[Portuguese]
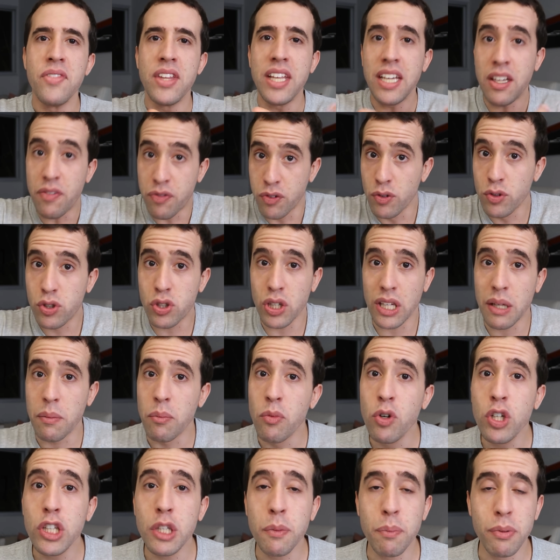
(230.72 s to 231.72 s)
e que funciona
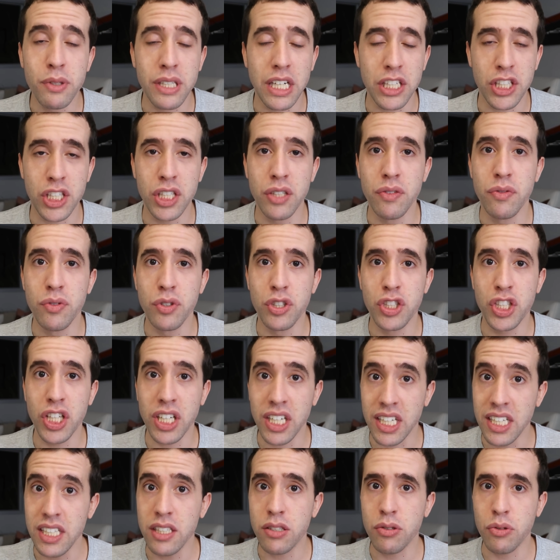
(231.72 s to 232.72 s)
muito para os ativos de
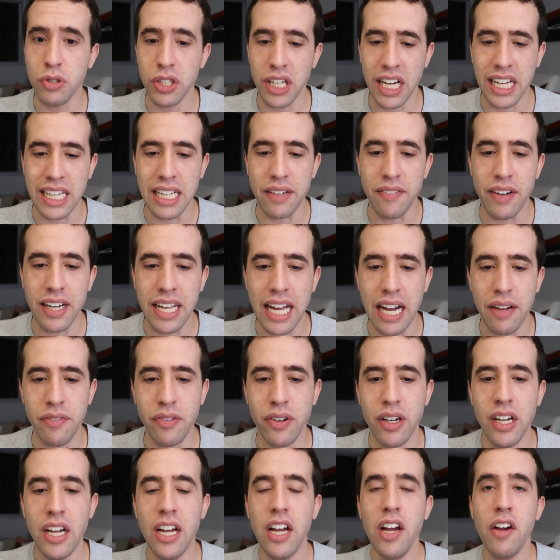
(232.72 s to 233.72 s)
risco de renda
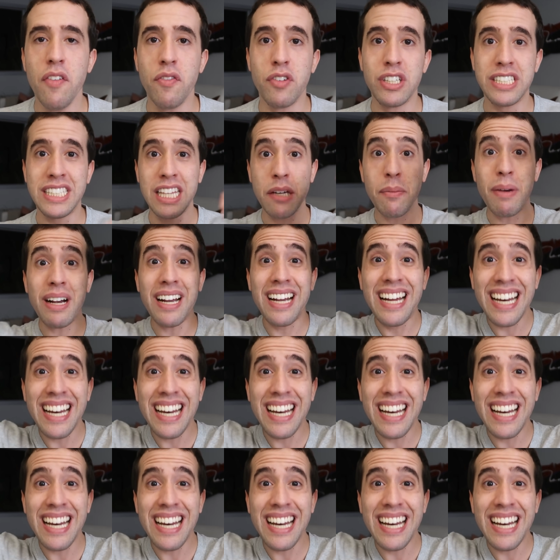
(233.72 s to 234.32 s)
variável. Você tem uma